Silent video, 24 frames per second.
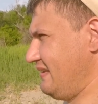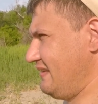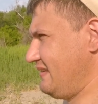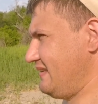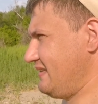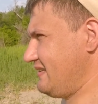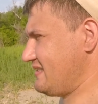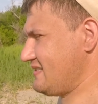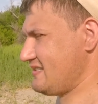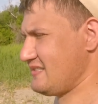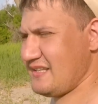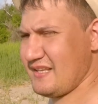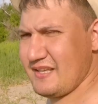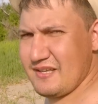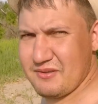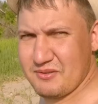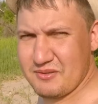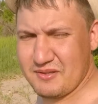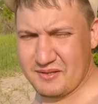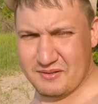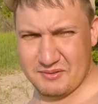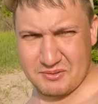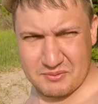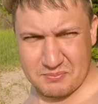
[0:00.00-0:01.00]
Не знаю,
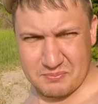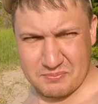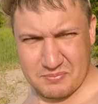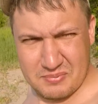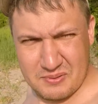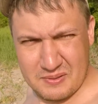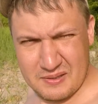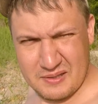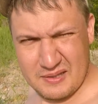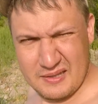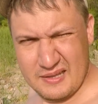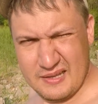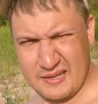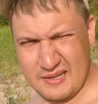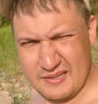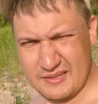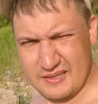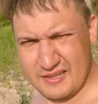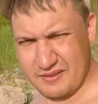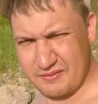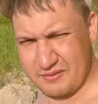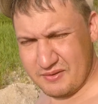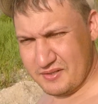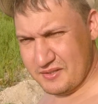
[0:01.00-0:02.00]
так вот.
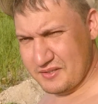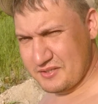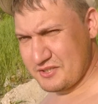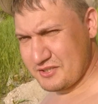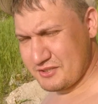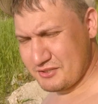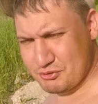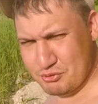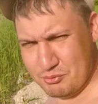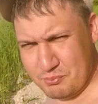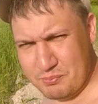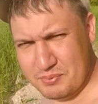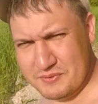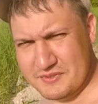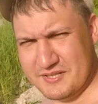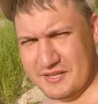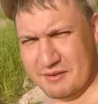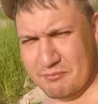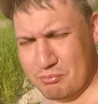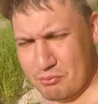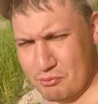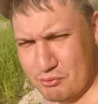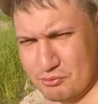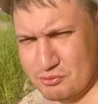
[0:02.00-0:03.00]
Наверное, сейчас еще по
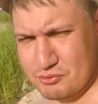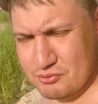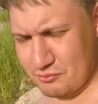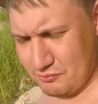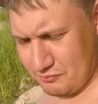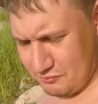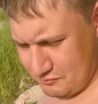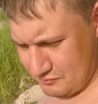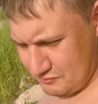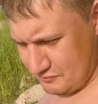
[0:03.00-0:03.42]
забросу